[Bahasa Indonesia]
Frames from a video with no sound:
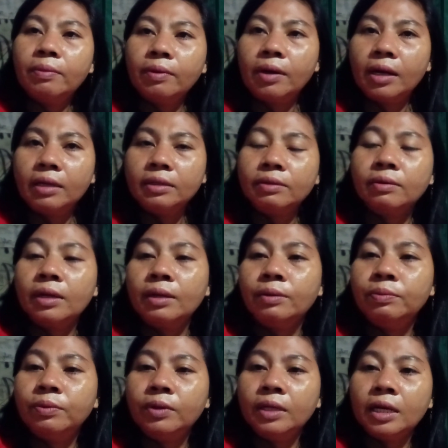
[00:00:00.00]
pora itu ora
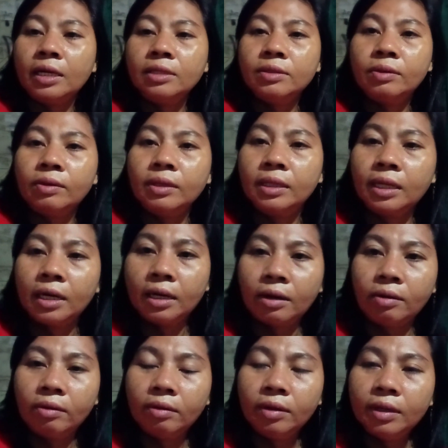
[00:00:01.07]
ibu irai iso
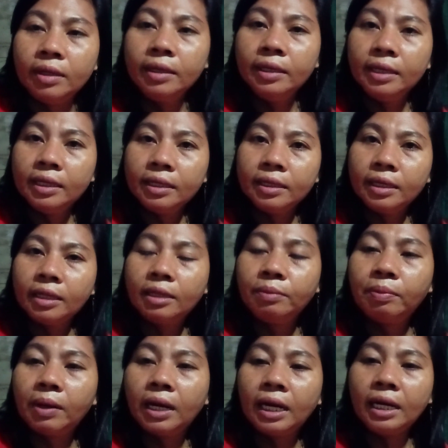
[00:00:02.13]
ternau nek nah,
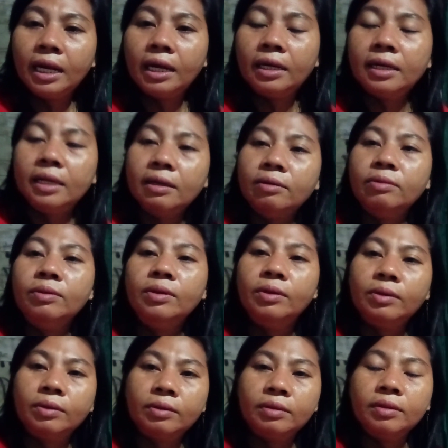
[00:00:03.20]
diparani adikku ya
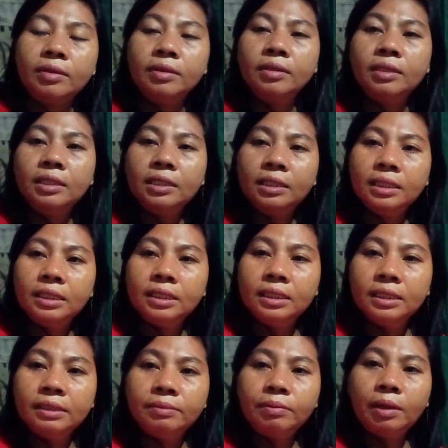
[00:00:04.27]

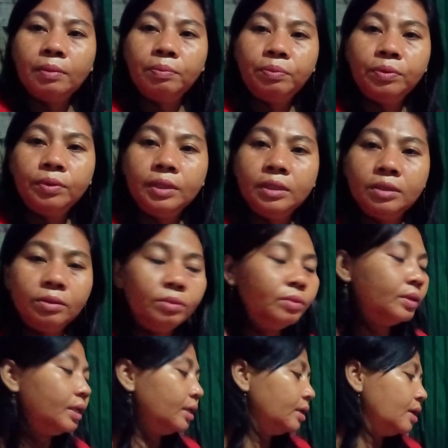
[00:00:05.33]
mlebu isu
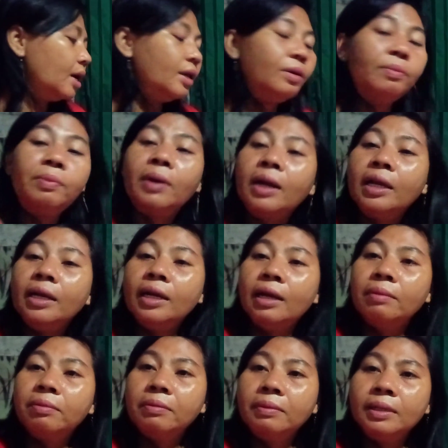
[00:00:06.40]
nek gak ya preneh
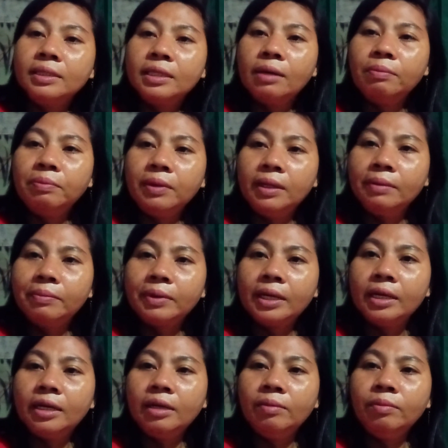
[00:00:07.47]
pemirsa ben
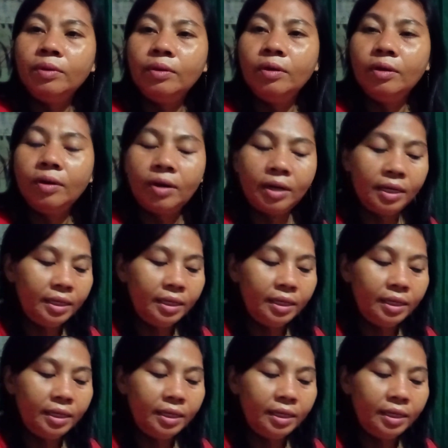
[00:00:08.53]
prene bolor